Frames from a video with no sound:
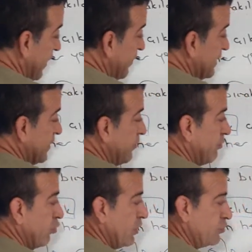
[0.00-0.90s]
temel
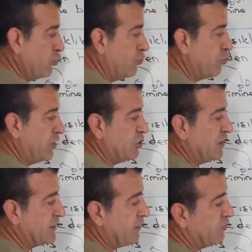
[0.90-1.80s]
sebebi olan
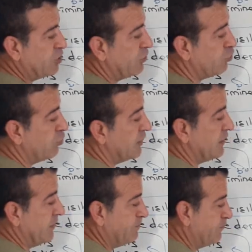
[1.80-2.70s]
sömürgecilik savaştan sonra
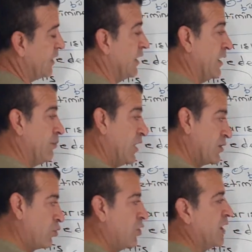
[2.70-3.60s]
da e,
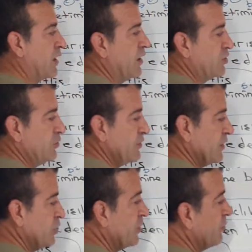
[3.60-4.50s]
mantık olarak
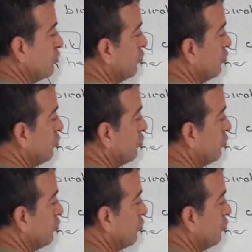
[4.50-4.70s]
karşımıza çıkmış.